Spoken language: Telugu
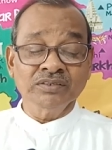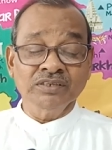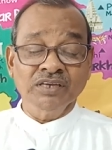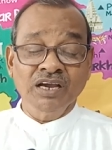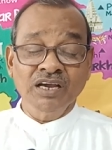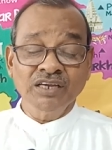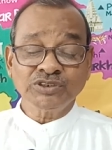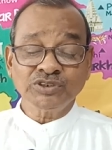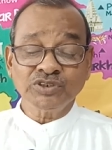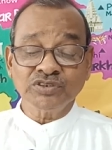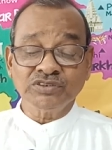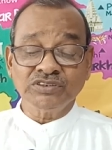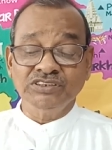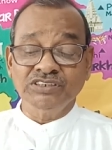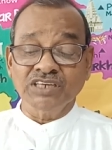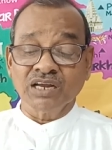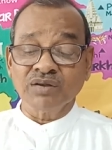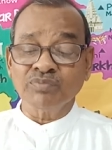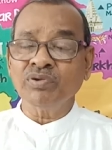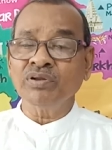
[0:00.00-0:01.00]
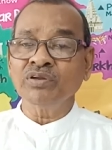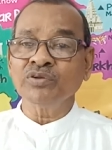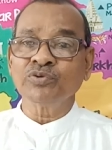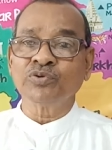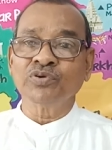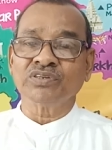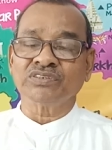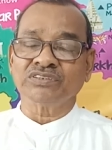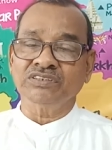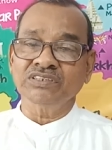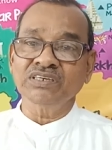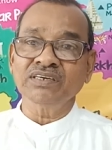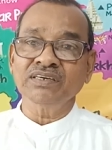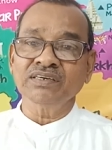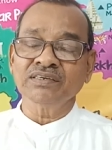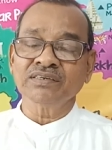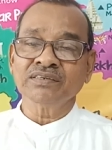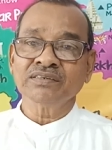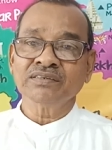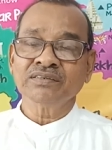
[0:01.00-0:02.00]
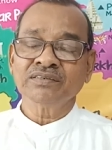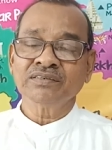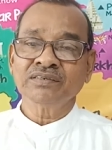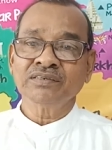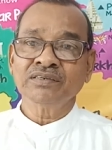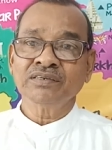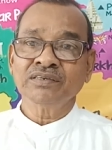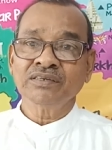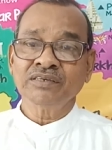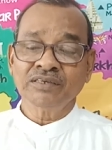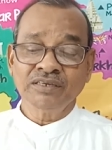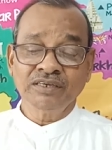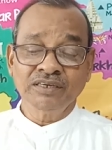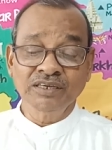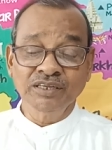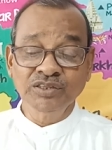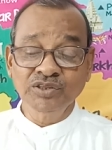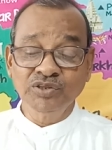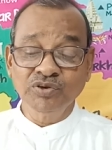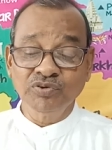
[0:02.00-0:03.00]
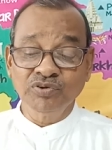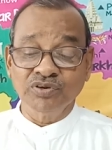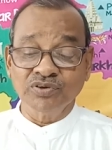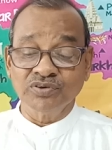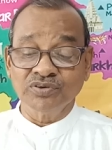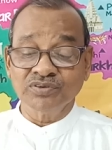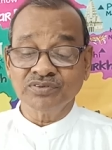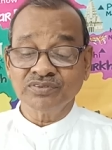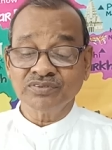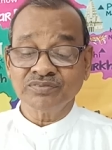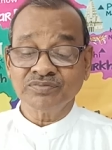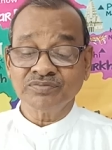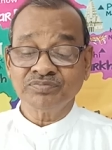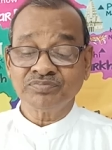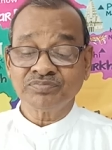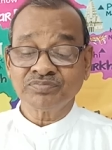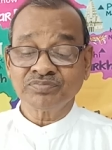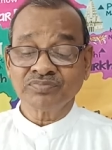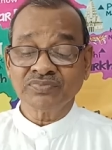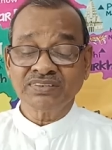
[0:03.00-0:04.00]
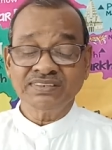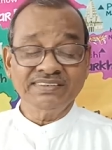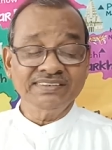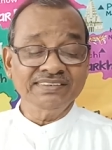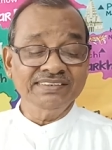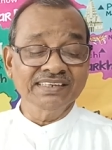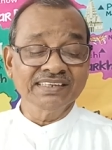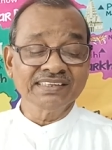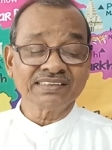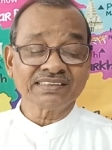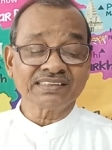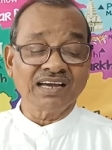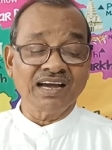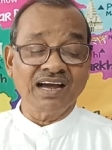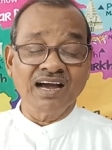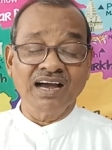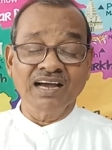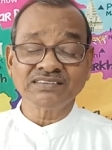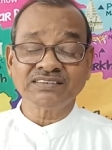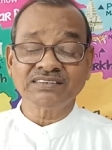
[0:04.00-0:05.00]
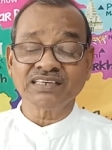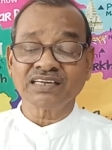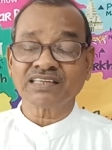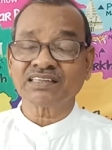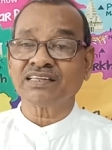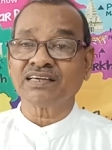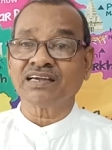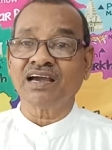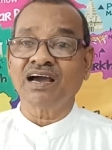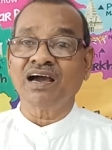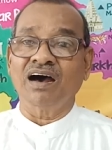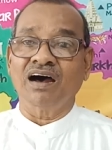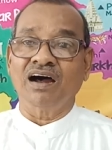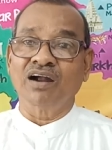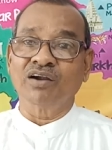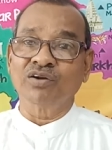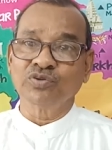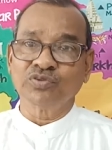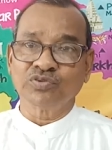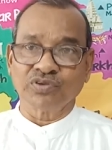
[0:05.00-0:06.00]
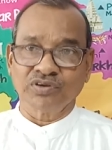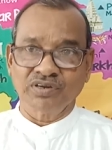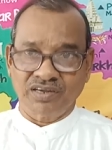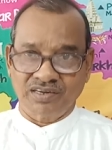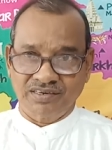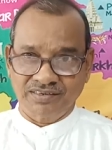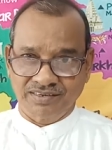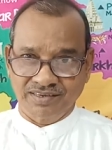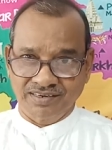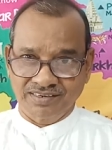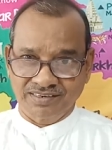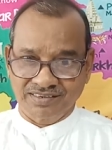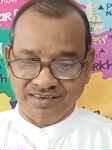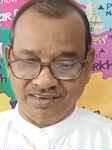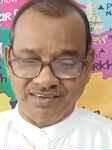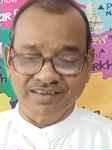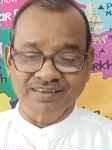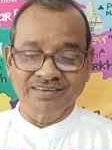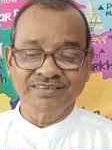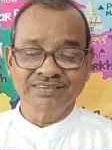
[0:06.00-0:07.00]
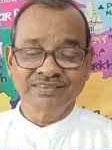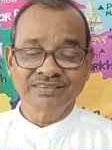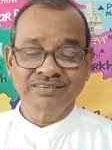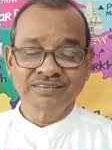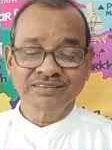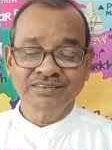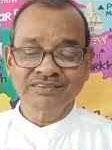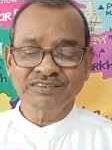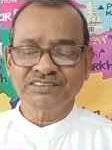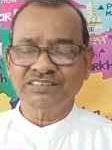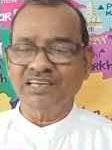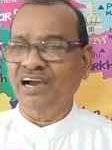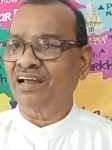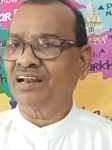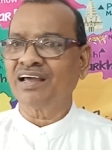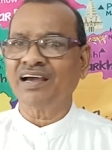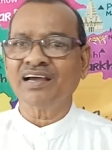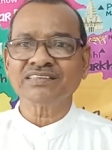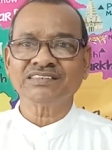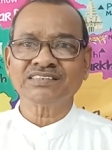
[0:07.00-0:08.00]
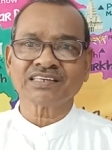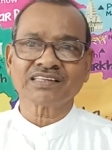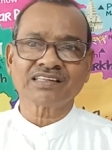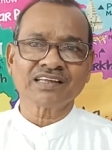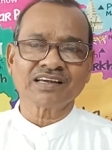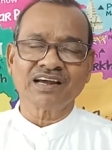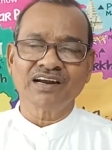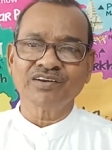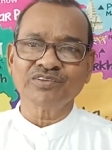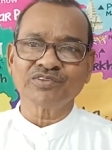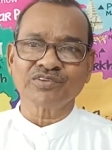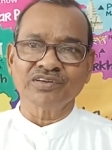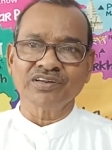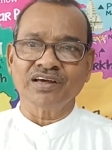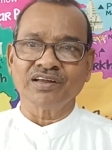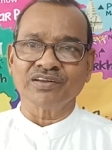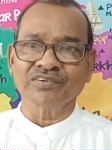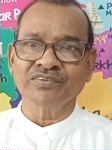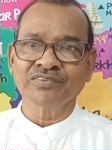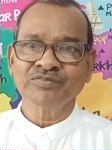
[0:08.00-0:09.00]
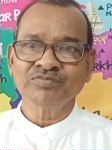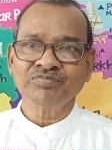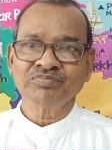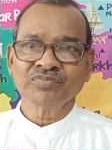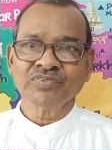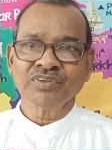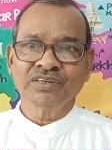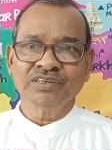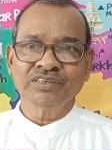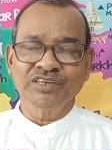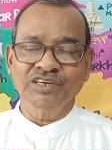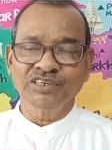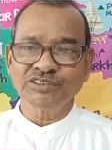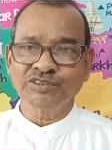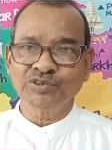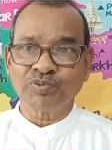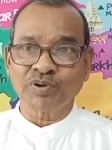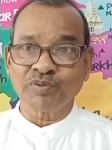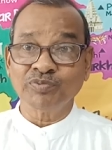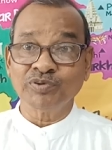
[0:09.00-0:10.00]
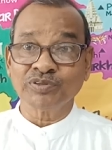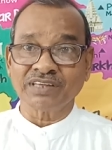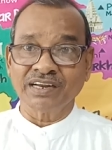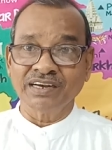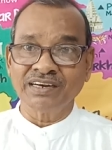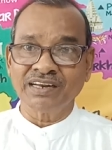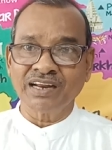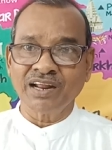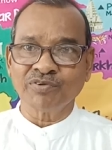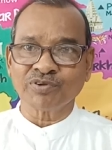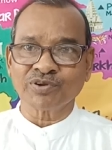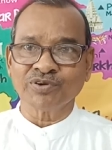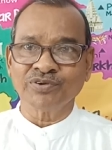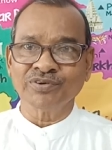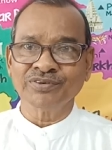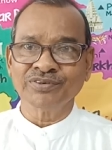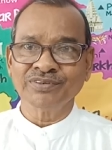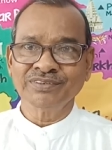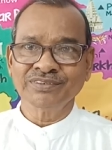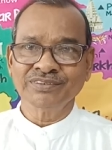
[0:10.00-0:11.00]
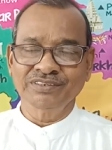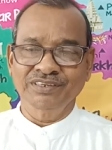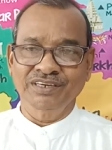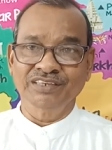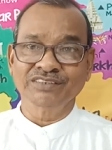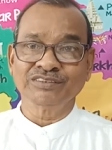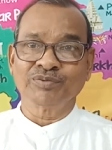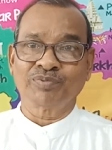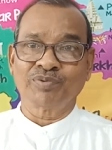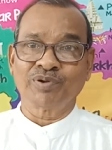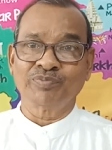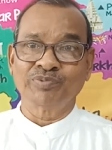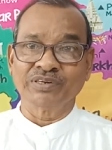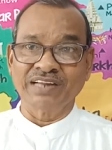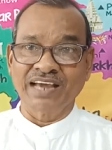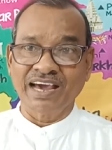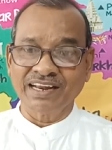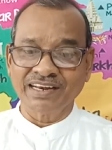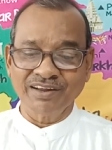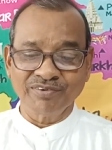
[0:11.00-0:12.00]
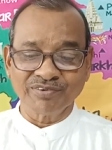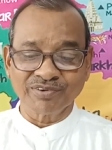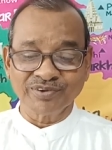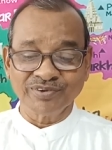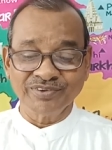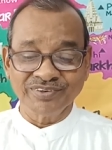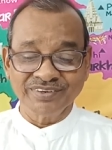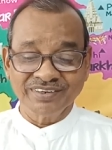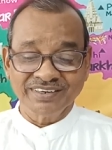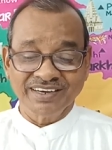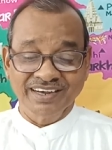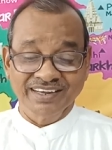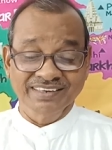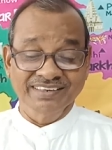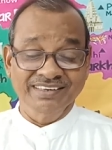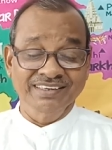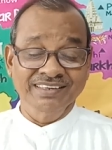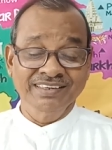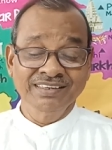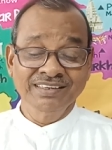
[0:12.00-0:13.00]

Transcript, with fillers: యేసు జన్మను గూర్చి హిందువులు ఇంత ఆసక్తిగా అడుగుతున్నారు కనుక చాలా ఆసక్తిగా అడుగుతున్నారు యేసుప్రభు తండ్రి ఎవరో యేసుప్రభు నాన్న ఎవరో అని